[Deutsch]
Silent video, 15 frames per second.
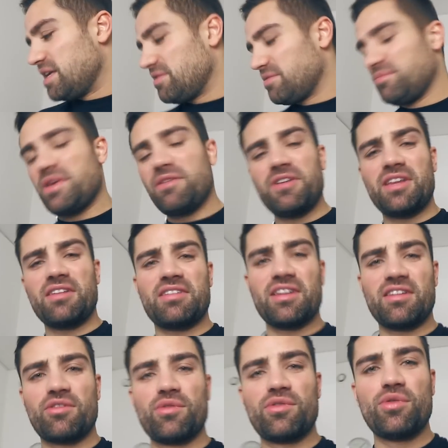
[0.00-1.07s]
Mir wird das dann
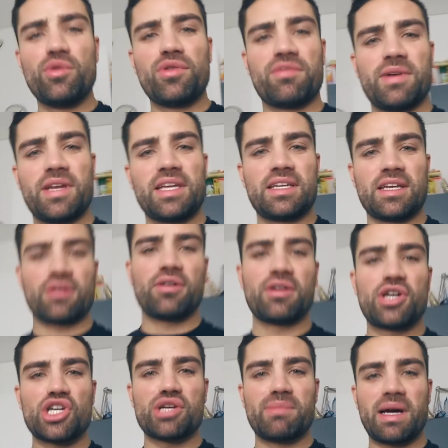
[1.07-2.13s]
zu süß, wenn ich da noch einen
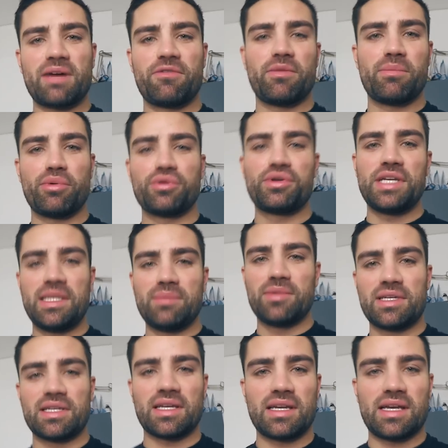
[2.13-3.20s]
Geschmack vom Protein
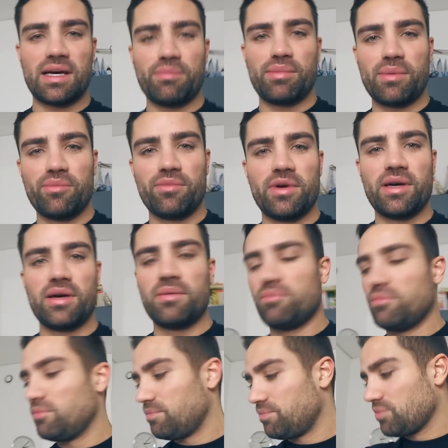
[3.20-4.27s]
mit drin habe im
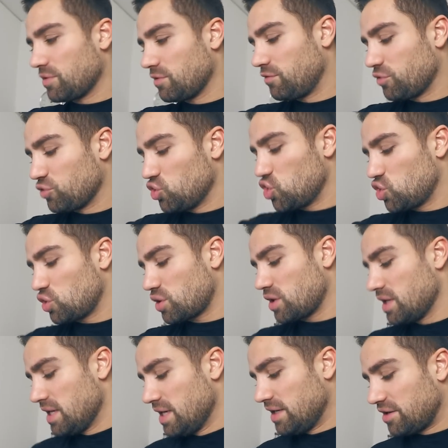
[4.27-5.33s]
ähm, Frühstück.
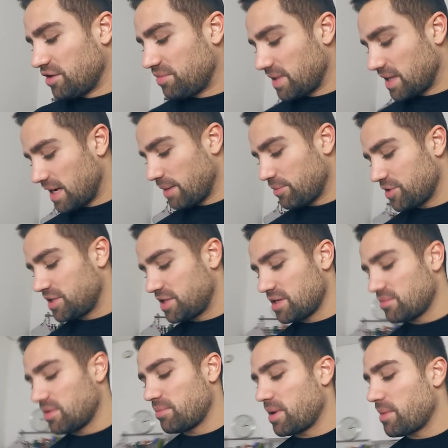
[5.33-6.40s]
Deswegen habe ich hier
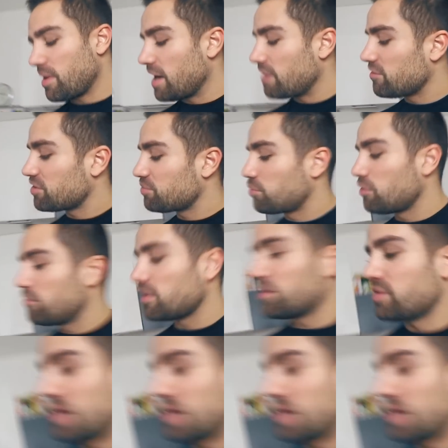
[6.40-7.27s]
immer beim Eiweißpulver